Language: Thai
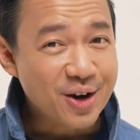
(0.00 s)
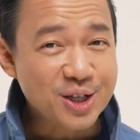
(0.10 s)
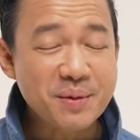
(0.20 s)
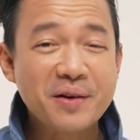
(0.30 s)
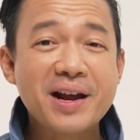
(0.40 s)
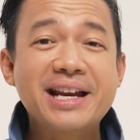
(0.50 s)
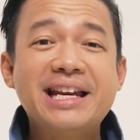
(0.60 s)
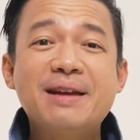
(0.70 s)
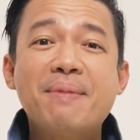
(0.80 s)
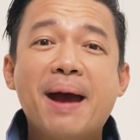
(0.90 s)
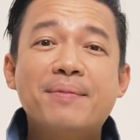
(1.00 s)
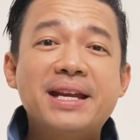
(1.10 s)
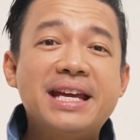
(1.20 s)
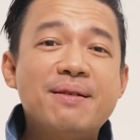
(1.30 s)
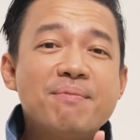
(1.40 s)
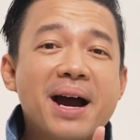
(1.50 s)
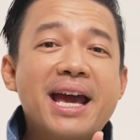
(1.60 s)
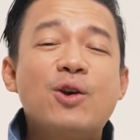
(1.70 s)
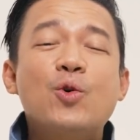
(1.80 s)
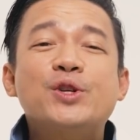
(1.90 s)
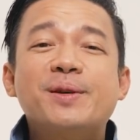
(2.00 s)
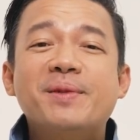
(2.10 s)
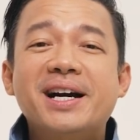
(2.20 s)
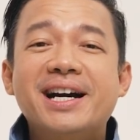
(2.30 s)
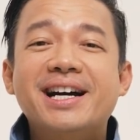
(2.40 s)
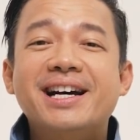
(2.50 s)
เราจะมีเรื่องดีๆแบบนี้มาให้คุณเสม